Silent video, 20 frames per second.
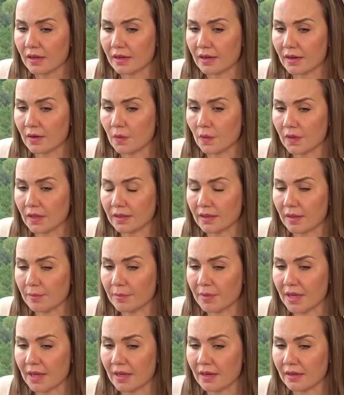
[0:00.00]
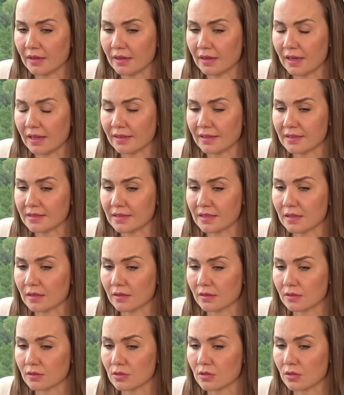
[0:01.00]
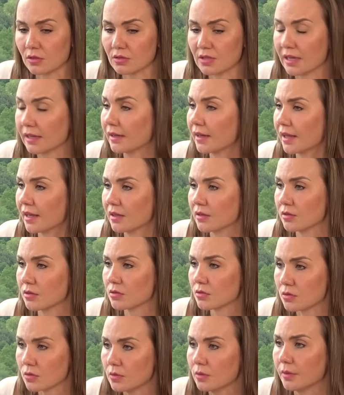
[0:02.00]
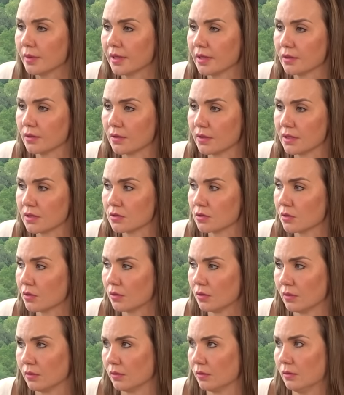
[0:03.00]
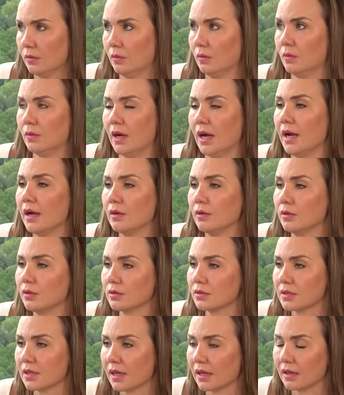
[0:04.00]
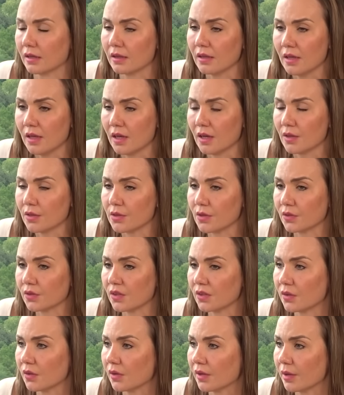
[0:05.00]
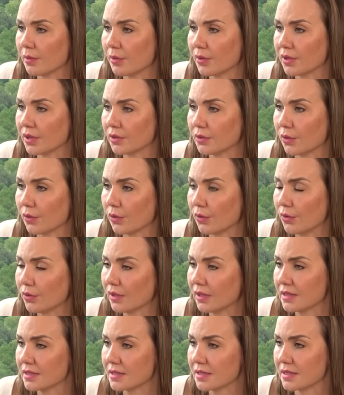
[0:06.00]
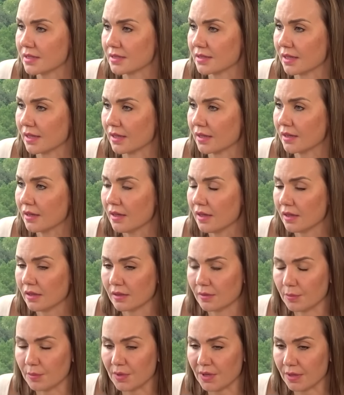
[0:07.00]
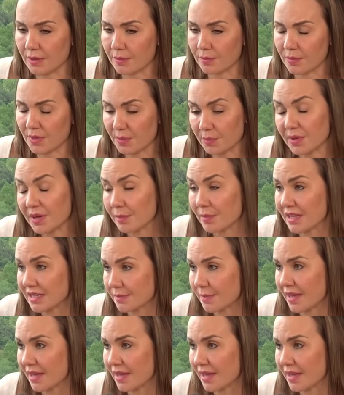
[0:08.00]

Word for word: Creo que también el decir yo sané, yo estuve, yo esto, wow, o sea, Diosito, qué bonito don les diste. Mi, prima es